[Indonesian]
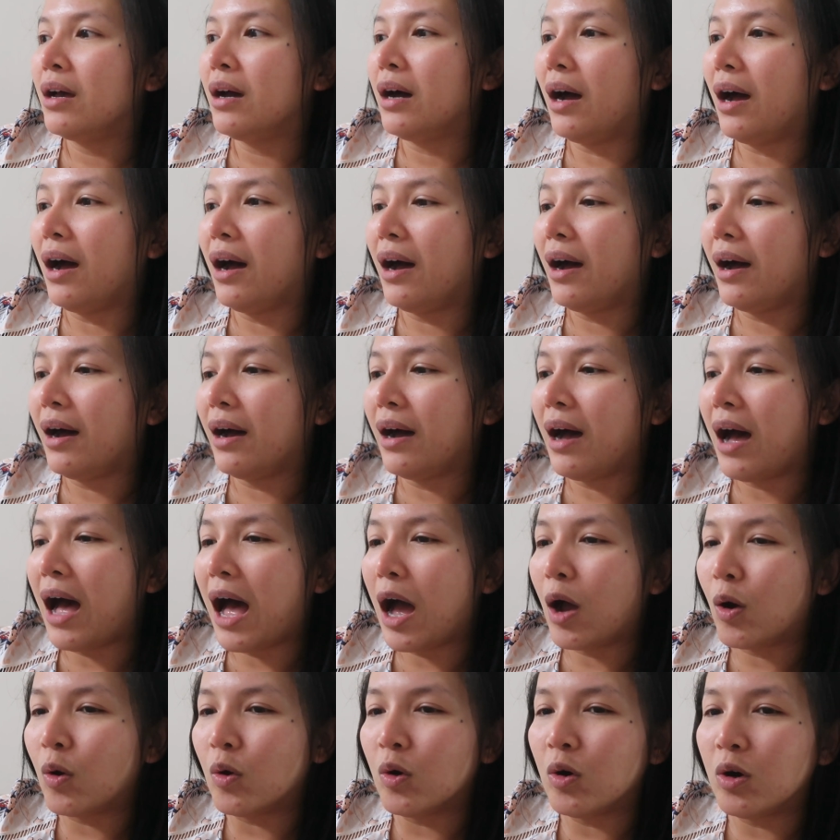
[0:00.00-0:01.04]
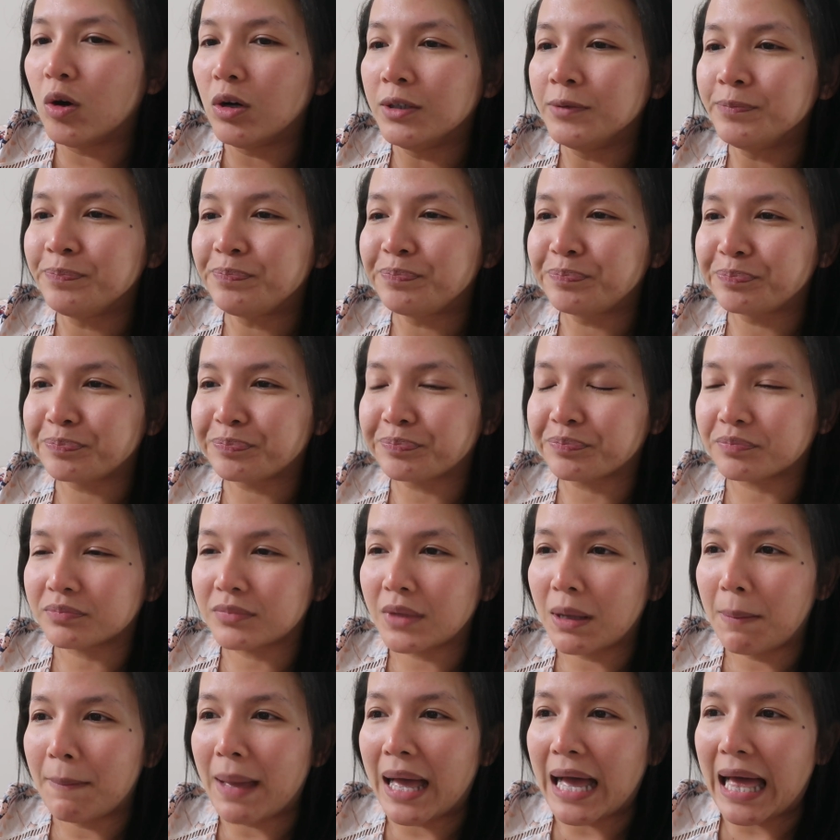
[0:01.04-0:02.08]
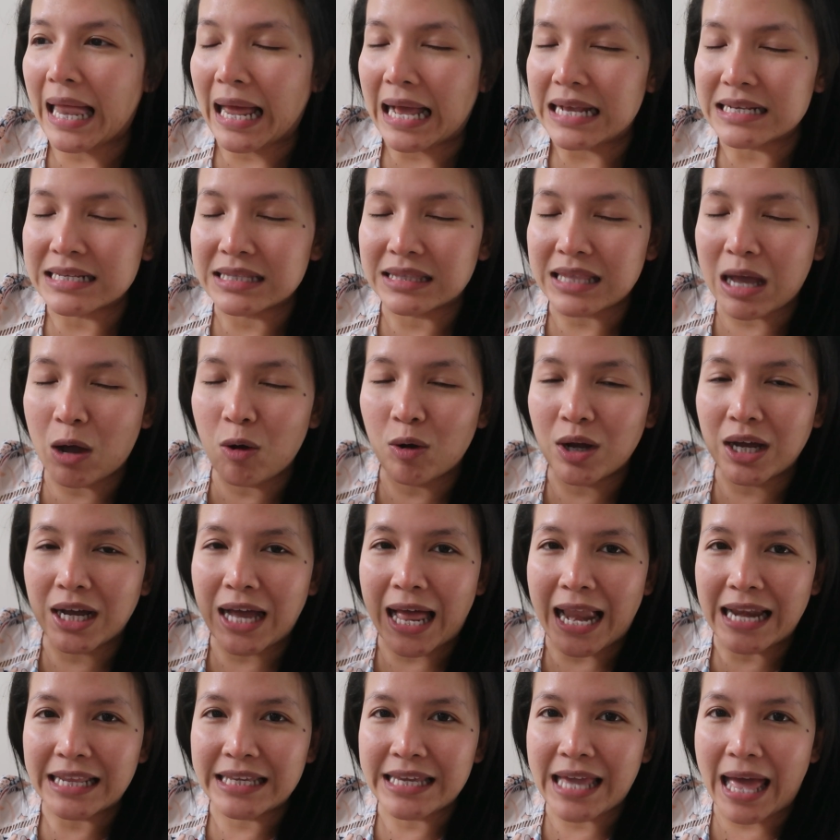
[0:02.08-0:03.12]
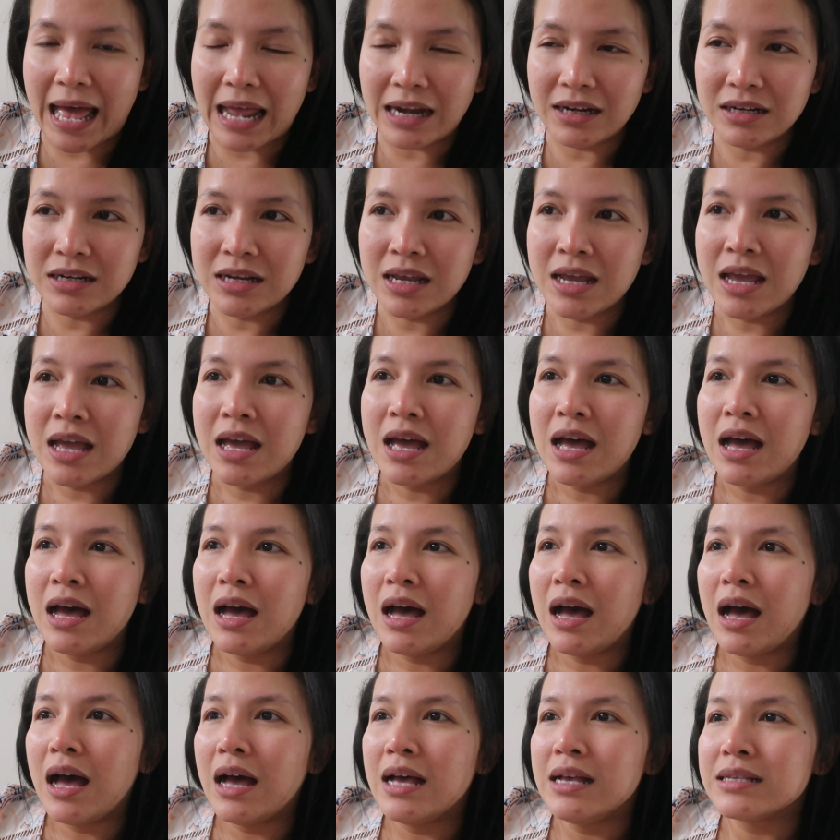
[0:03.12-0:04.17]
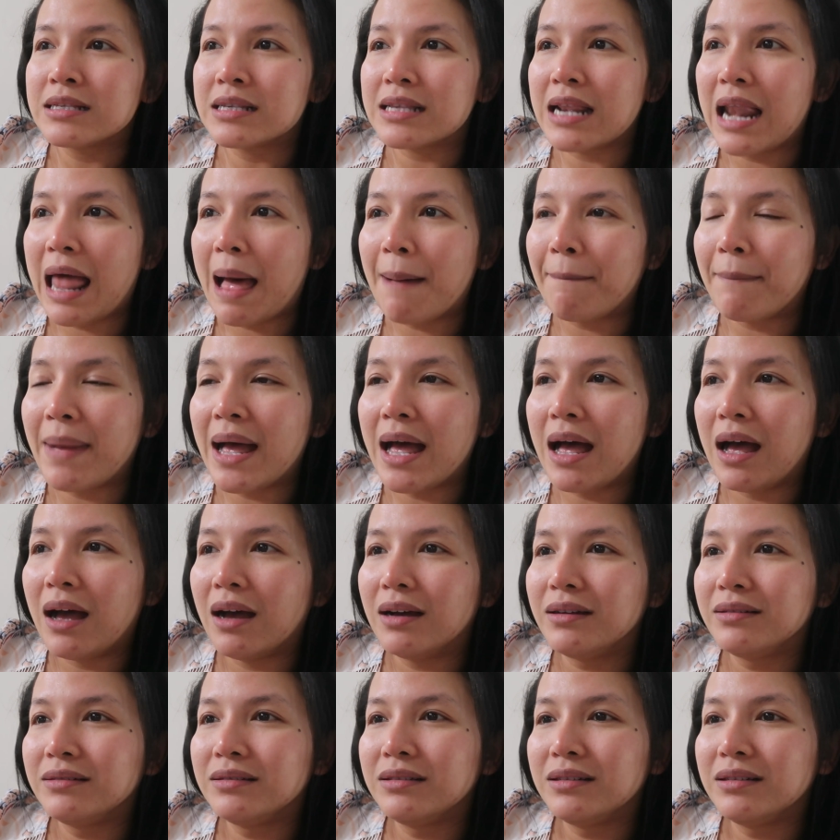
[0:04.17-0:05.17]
uh, aku bakal kasih tahu ke kalian selama